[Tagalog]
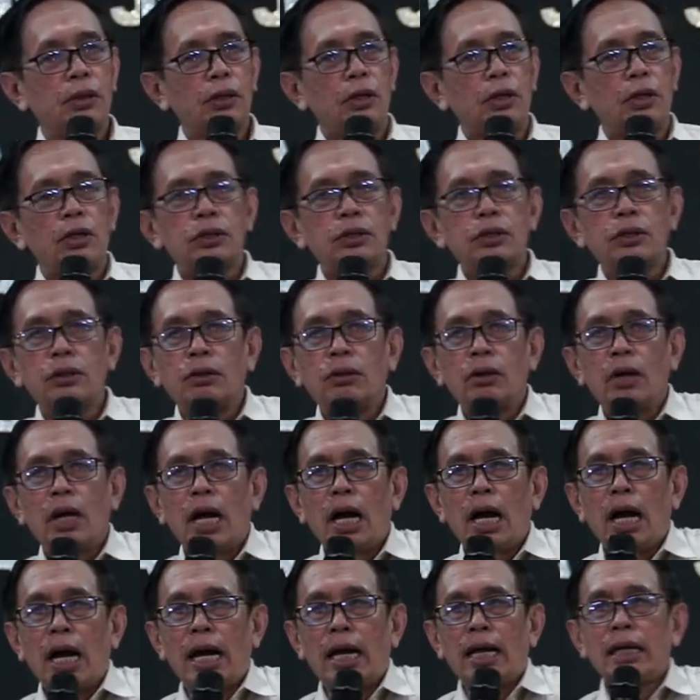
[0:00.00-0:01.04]
So,
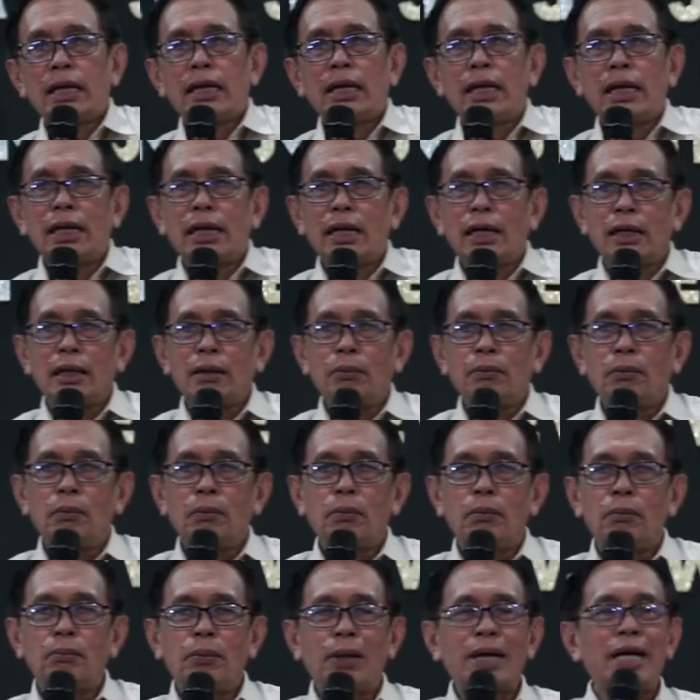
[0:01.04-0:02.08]
ang
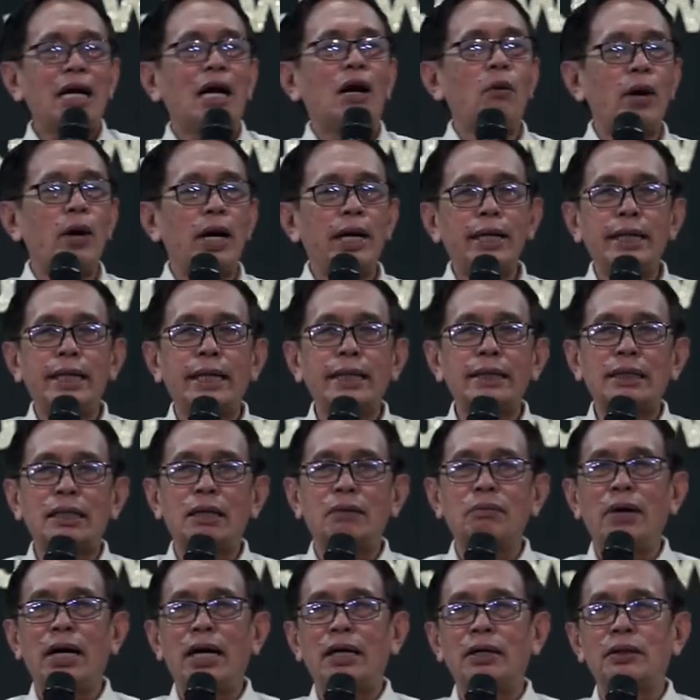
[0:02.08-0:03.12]
paggawa ng
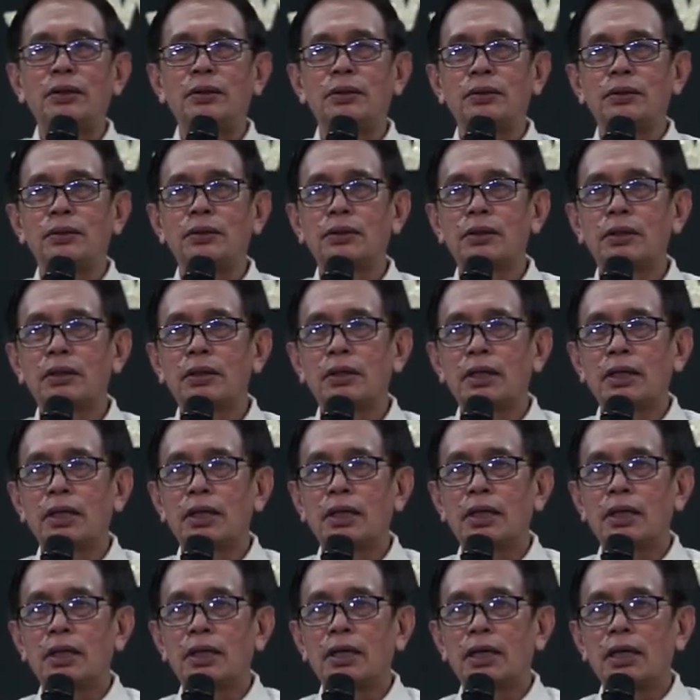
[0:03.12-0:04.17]
trabaho,
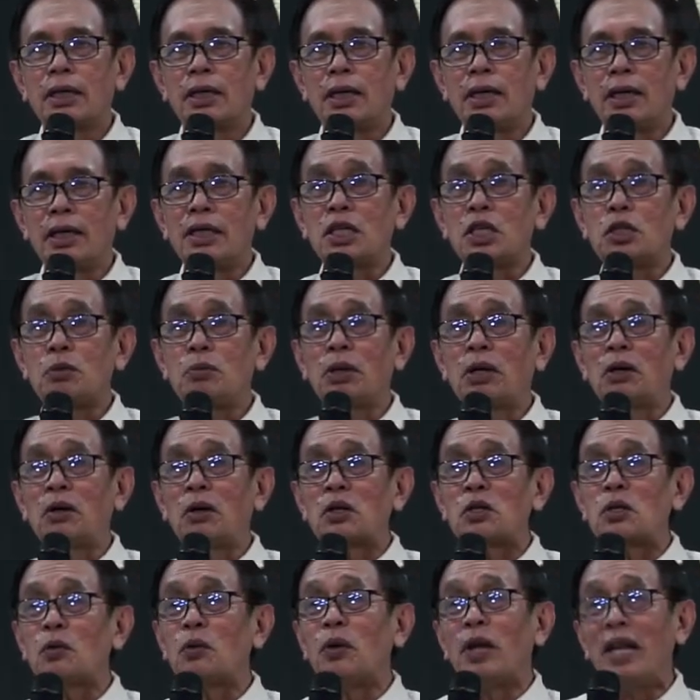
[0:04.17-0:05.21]
it is
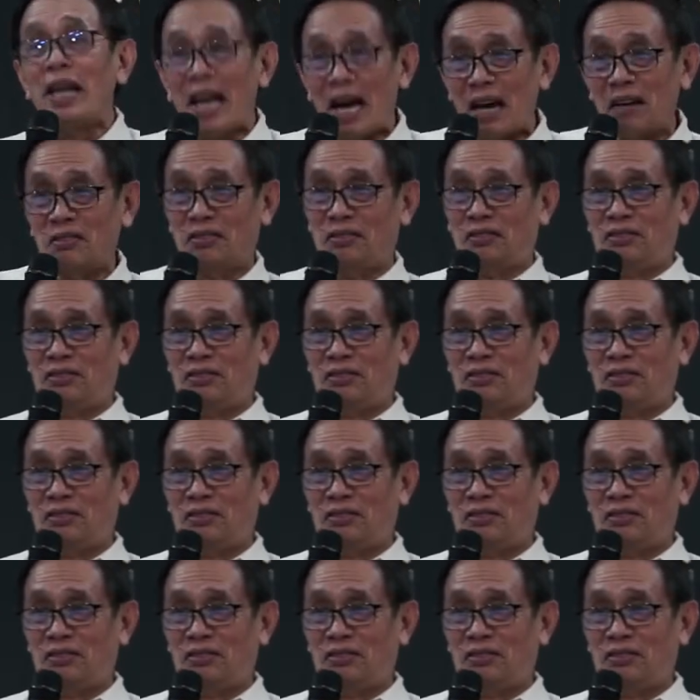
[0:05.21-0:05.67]
because we love.